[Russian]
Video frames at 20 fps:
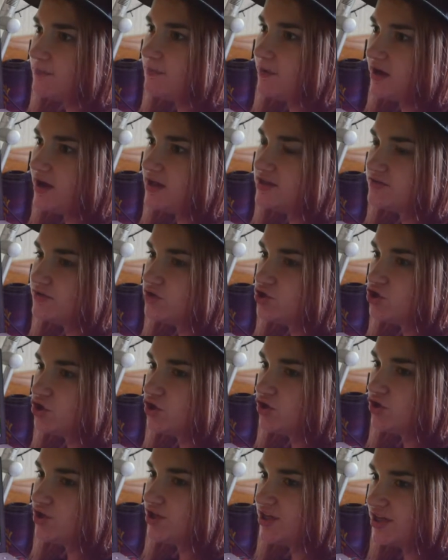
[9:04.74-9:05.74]
показывает, что
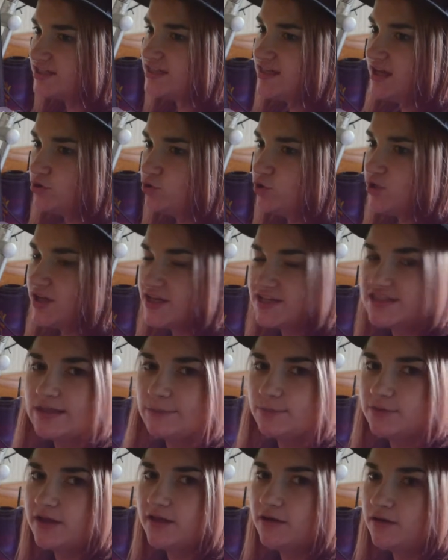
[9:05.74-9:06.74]
если оно есть на
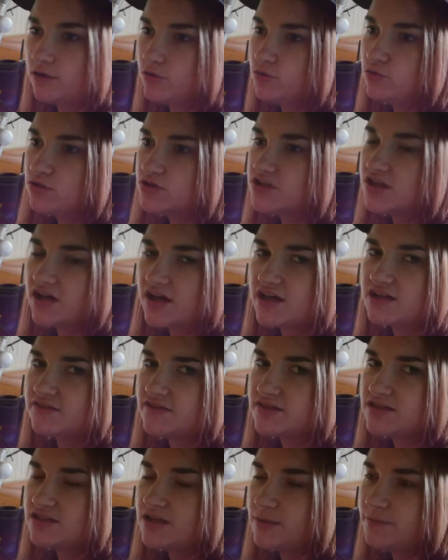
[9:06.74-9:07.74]
Player.ru, то
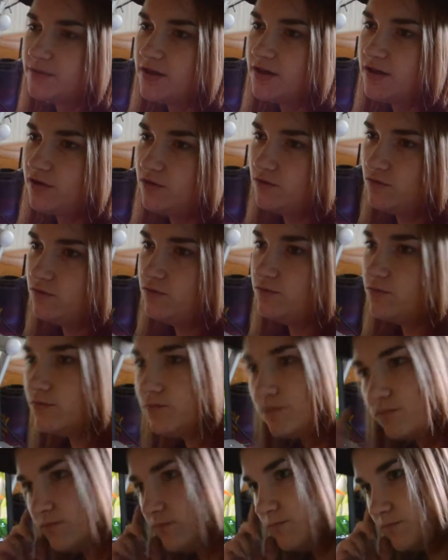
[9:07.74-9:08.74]
заказывается на Player.ru,
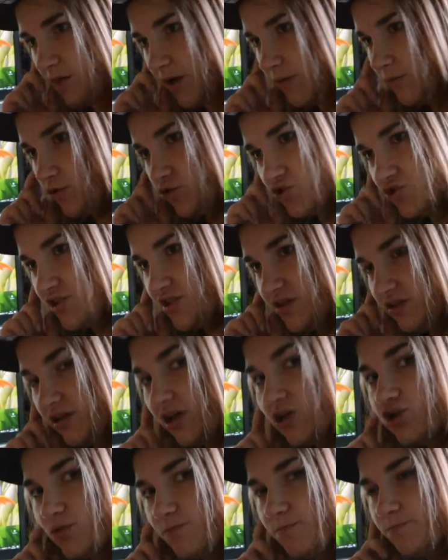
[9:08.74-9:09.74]
там можно сделать
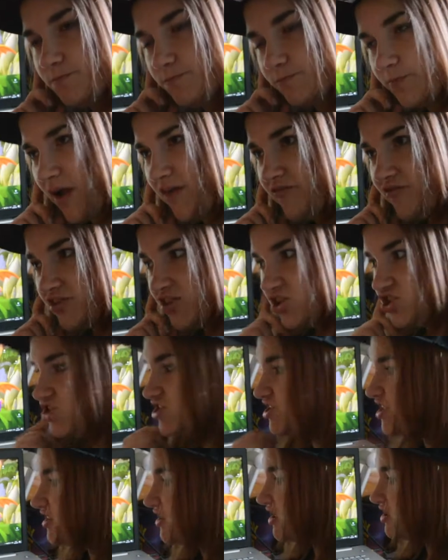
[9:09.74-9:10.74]
так, чтобы прям в этот же
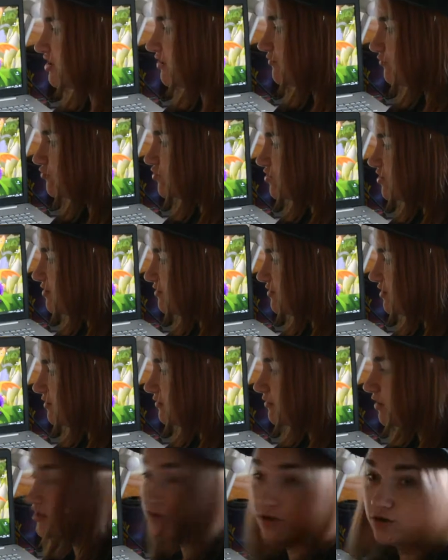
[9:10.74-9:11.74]
день доставку сделали.
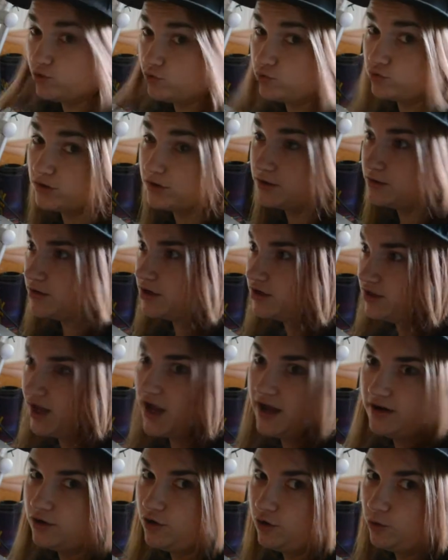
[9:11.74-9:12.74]
Это круто, это
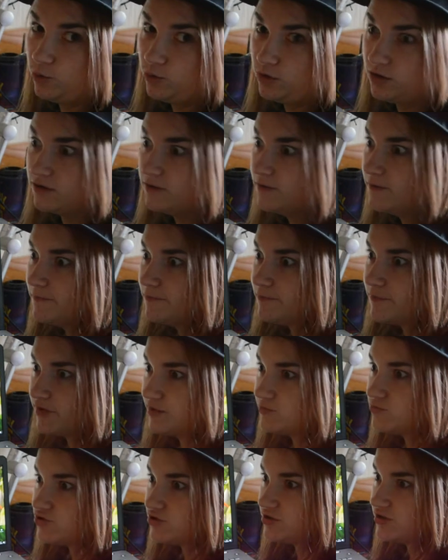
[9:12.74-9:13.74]
реально круто,
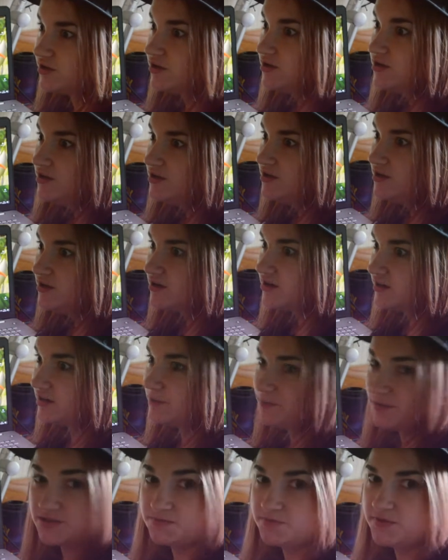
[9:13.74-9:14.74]
потому что когда
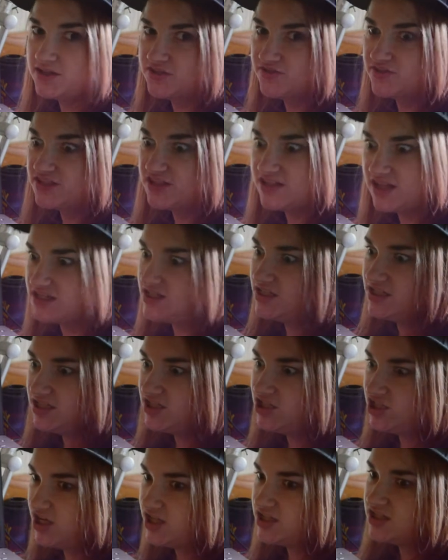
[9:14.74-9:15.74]
приспичивают здесь и
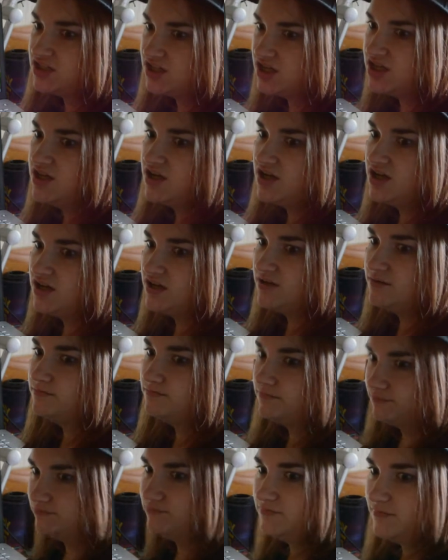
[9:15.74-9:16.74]
сейчас,
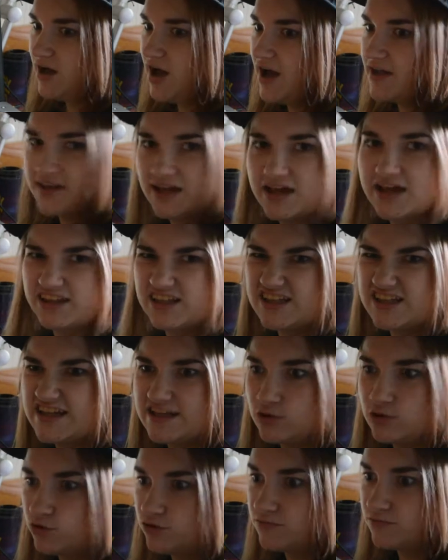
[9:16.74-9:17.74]
они это
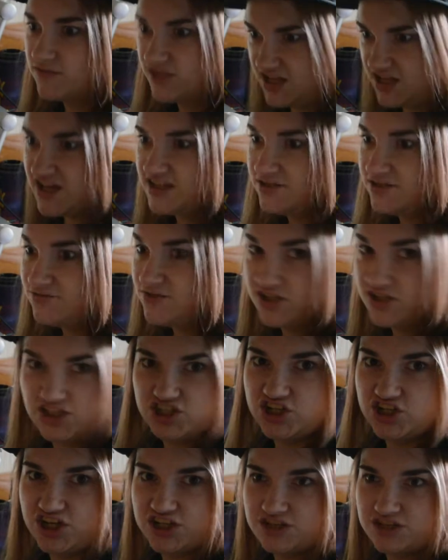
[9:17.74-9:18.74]
делают здесь и
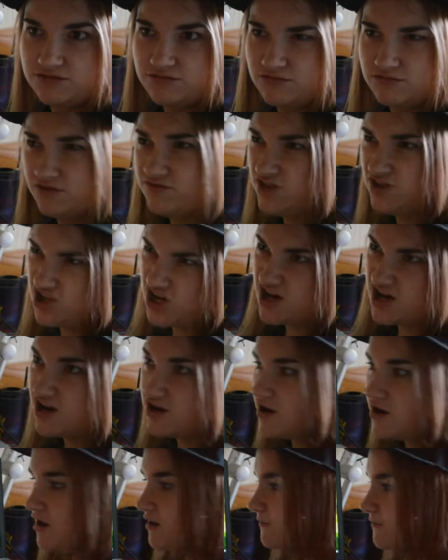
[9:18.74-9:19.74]
сейчас, ну, в течение
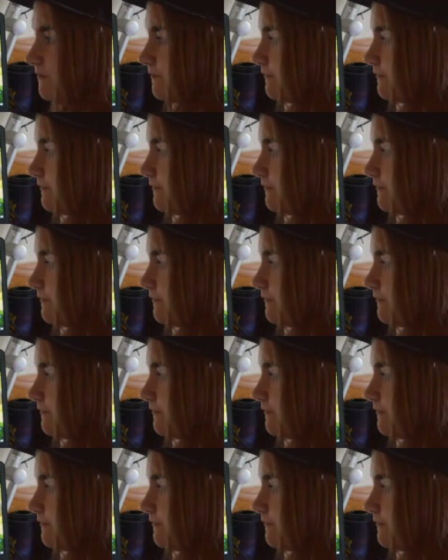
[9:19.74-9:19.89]
дня.